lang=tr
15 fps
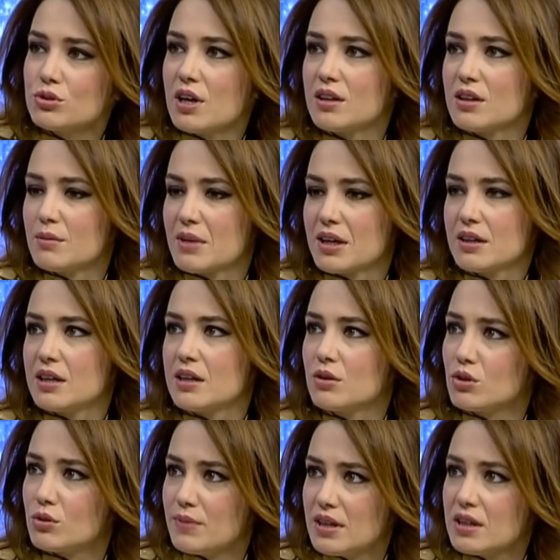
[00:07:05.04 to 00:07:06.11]
anlamak
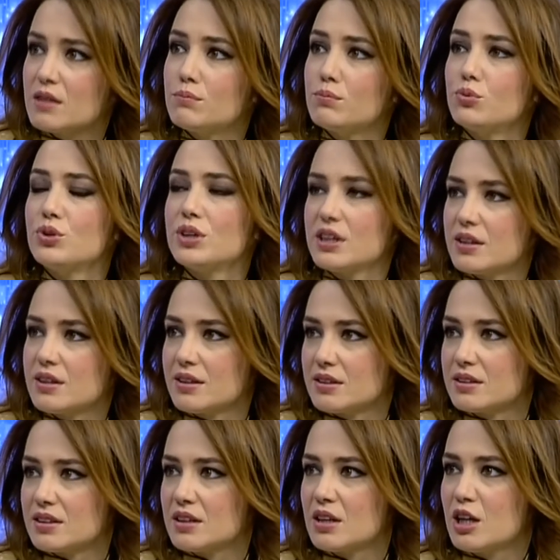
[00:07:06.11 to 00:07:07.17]
gerekiyor. Belki buna
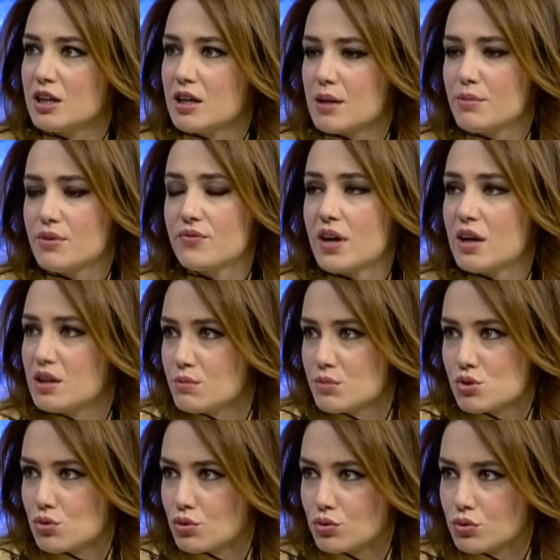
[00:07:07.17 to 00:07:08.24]
yaradı. Yani bir
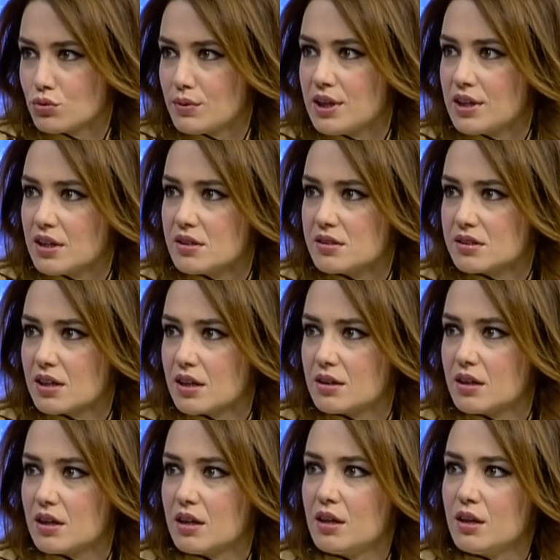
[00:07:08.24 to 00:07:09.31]
faydamız dokundu belki
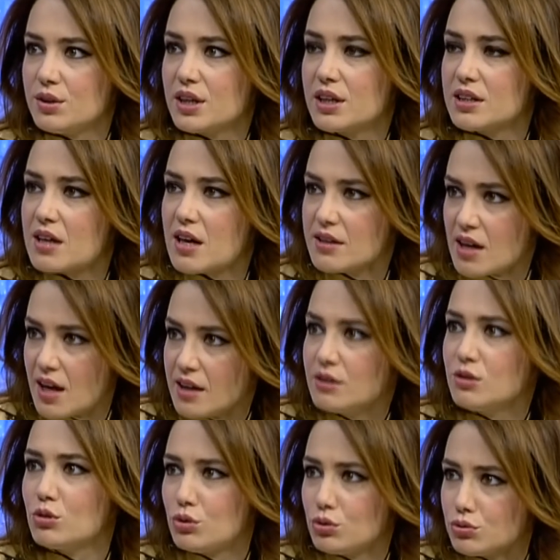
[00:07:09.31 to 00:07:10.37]
insanlara. Ne kadar yaygın
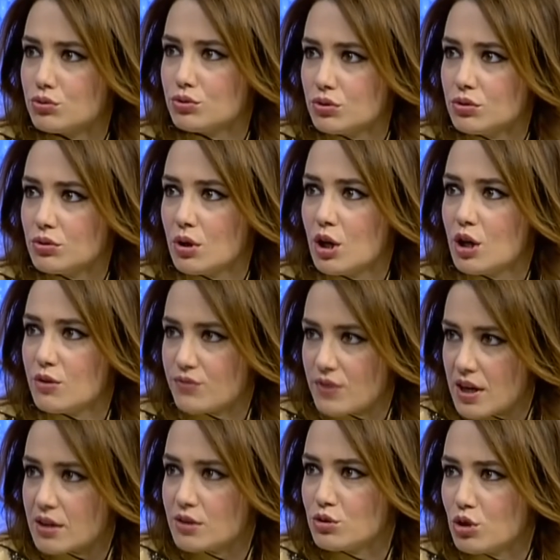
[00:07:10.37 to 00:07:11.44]
olduğunun
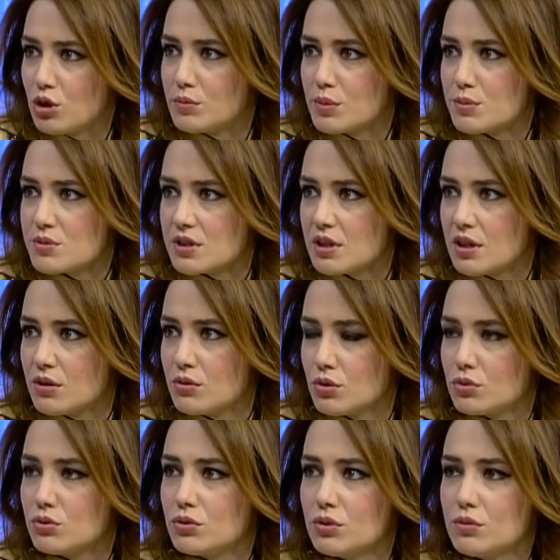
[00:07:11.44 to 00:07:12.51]
farkında olmamız
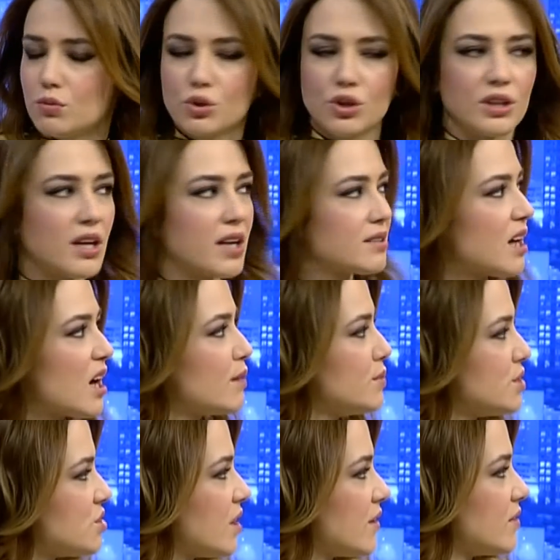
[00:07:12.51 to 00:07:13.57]
gerekiyordu. Bu kadar dar bir
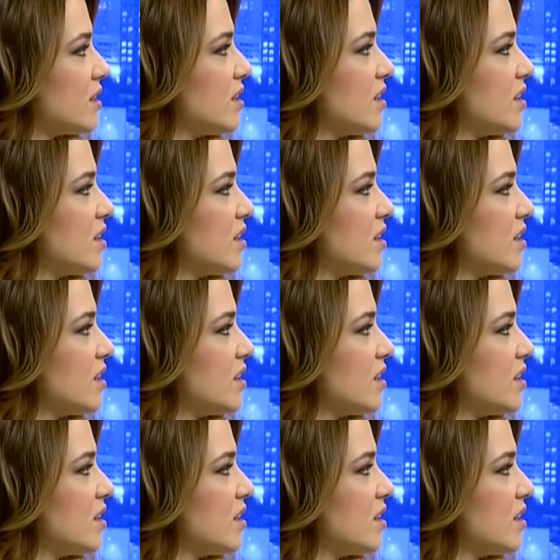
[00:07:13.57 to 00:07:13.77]
çevrede